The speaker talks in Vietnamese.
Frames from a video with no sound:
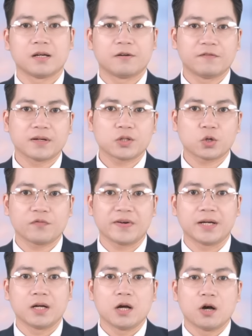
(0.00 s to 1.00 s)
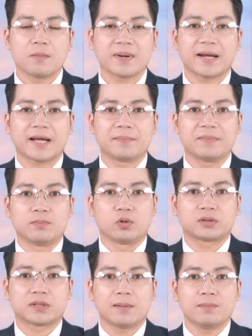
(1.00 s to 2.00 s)
Vâng thưa quý vị, hôm nay ngày mười
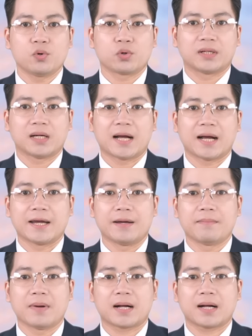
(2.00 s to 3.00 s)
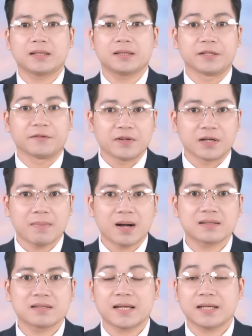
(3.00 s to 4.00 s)
một tháng một là ngày mà các tỉnh phía
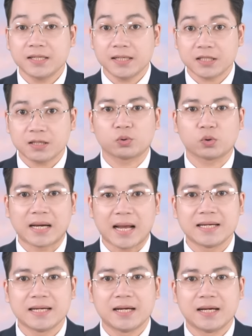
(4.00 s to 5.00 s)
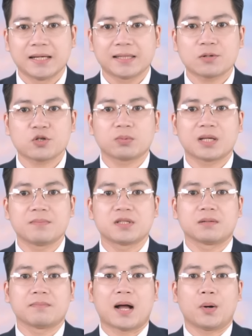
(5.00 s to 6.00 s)
Bắc rét nhất trong tuần này. Theo Trung tâm
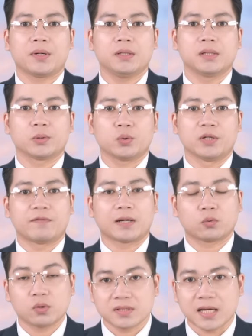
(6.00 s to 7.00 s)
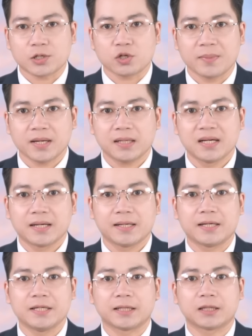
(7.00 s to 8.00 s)
Dự báo Khí tượng Thủy văn Quốc gia cho biết,
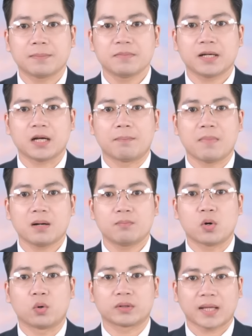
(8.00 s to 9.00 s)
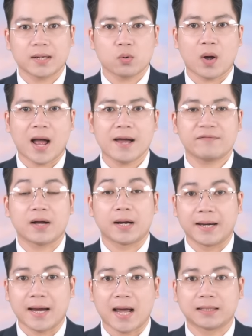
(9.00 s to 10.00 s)
nền nhiệt thấp nhất ở Bắc Bộ, Thanh Hóa và
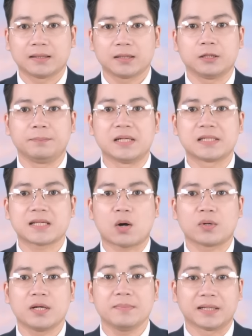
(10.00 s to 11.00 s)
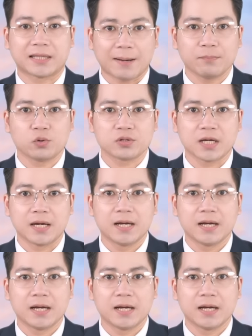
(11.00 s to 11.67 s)
Nghệ An từ mười sáu đến mười tám độ C,